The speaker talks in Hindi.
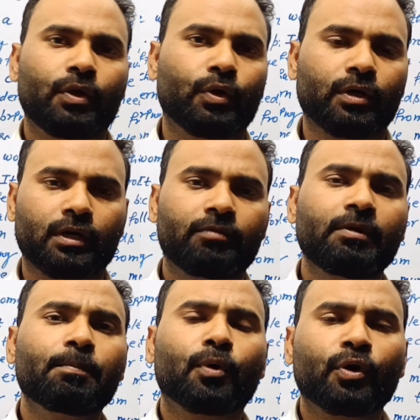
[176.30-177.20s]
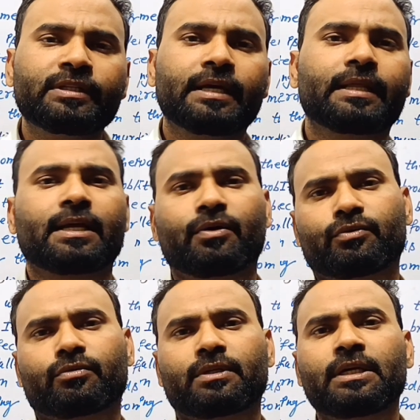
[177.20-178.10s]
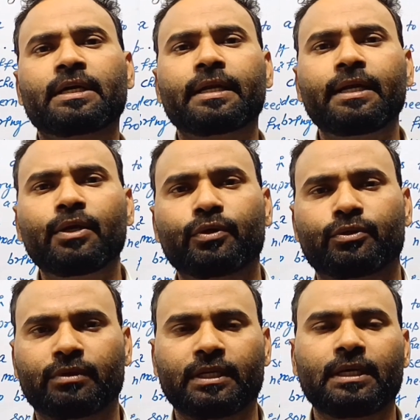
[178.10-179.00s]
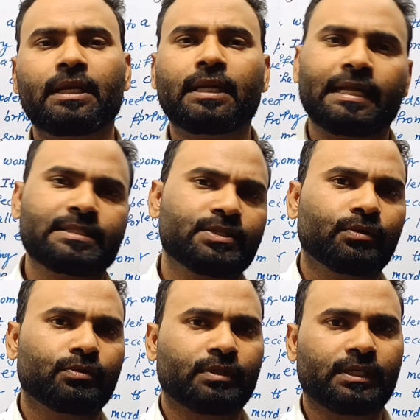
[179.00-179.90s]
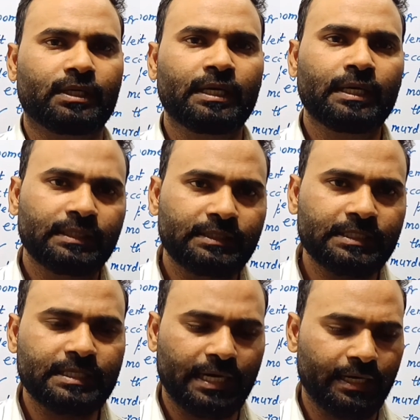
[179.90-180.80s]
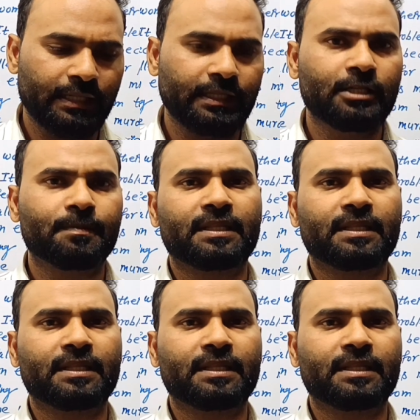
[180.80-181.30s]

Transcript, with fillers: लोग हमें बहुत ज्यादा क्या हो चुके हैं ग्रीडी हो चुके हैं लालची हो चुके हैं जिस कारण दहेज